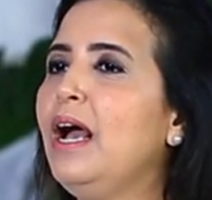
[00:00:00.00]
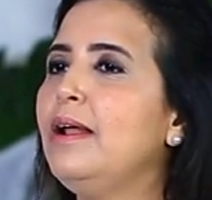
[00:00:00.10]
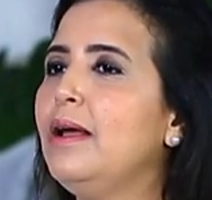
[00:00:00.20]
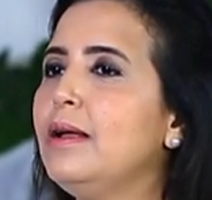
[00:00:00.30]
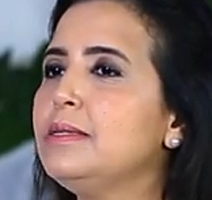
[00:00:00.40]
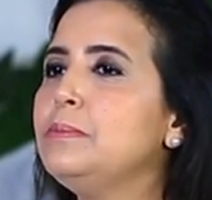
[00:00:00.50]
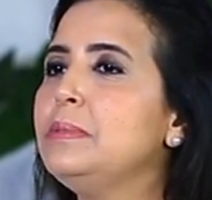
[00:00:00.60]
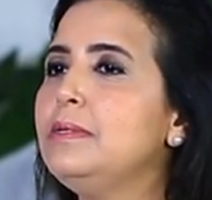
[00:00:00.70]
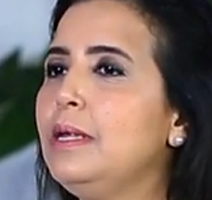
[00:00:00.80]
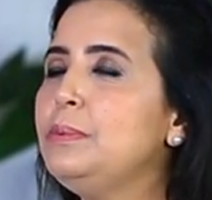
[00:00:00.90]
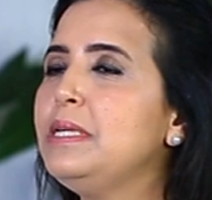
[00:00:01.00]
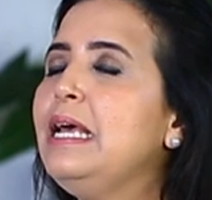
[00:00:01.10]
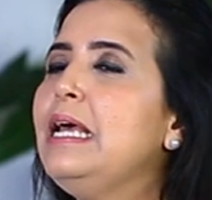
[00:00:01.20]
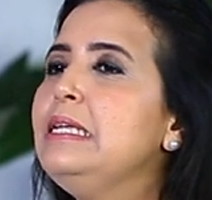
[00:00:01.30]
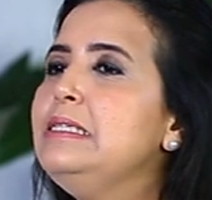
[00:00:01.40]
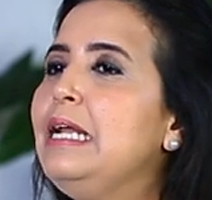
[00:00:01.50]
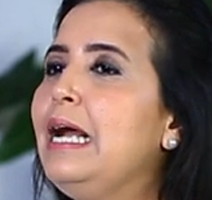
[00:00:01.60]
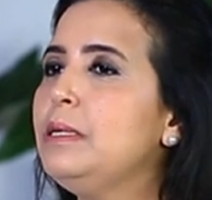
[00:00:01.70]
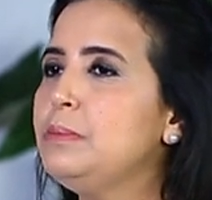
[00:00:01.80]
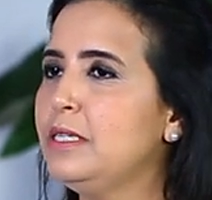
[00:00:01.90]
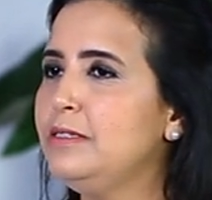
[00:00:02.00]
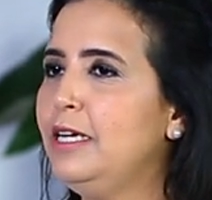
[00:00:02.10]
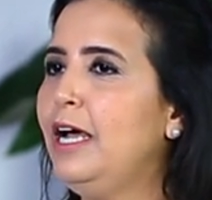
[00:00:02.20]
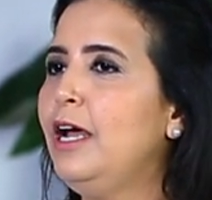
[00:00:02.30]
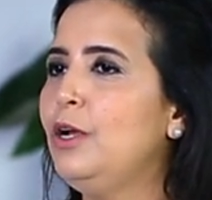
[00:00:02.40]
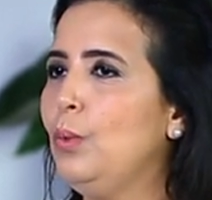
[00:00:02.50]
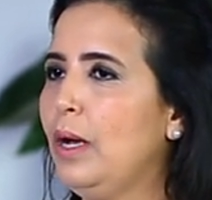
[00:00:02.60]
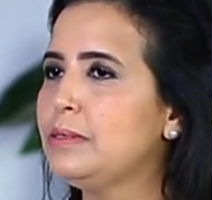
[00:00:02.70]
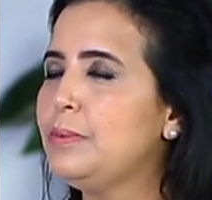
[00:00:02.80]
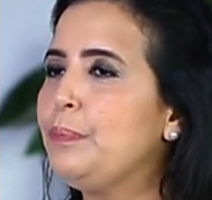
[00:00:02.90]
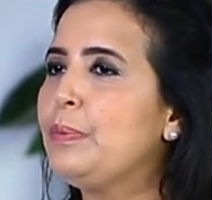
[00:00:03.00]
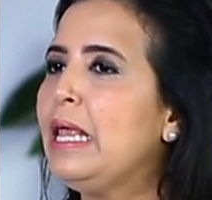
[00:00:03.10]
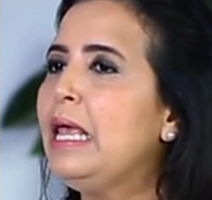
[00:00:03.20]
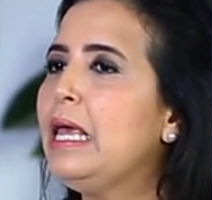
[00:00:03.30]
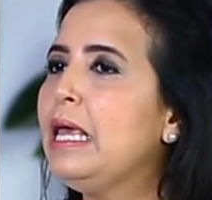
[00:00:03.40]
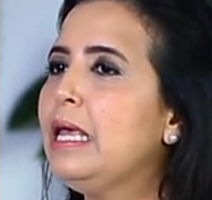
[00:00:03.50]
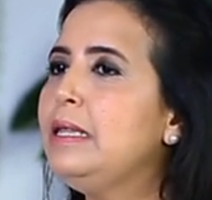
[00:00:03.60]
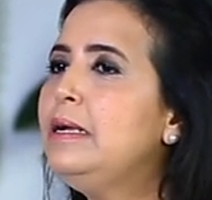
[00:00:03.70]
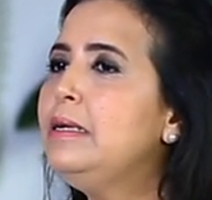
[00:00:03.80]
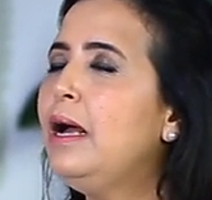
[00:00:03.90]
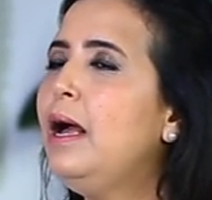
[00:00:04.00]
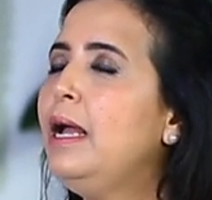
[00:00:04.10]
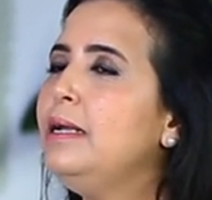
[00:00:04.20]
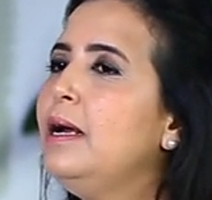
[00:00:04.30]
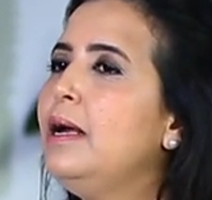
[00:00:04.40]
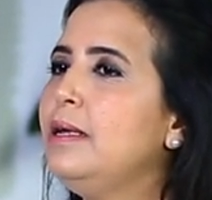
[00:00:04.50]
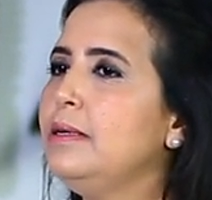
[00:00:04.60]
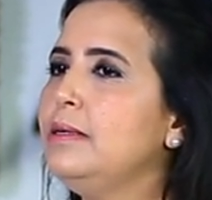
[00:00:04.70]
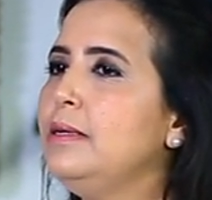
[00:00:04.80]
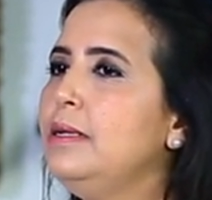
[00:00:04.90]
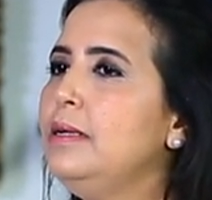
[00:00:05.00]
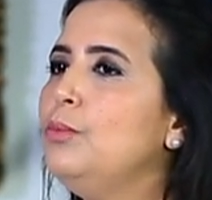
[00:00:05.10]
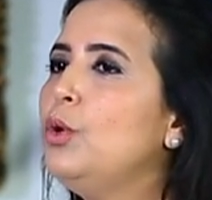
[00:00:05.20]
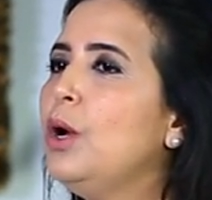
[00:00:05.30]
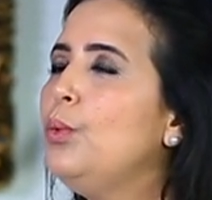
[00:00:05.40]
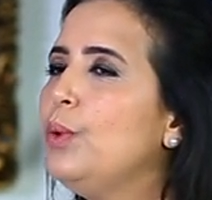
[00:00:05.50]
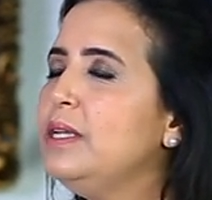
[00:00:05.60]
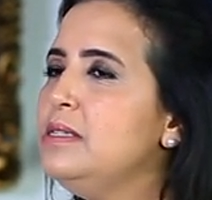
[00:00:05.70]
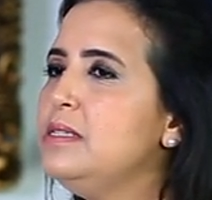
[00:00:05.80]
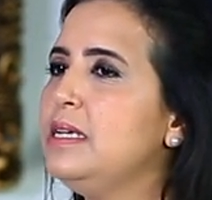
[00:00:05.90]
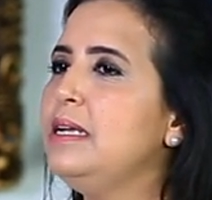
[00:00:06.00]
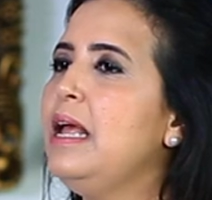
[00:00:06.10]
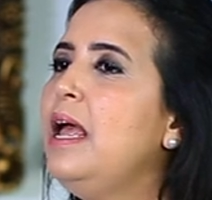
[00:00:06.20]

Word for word: في حلقة بالضبط ديال عدم تضييع الوقت هضرنا على آه، المكون ديال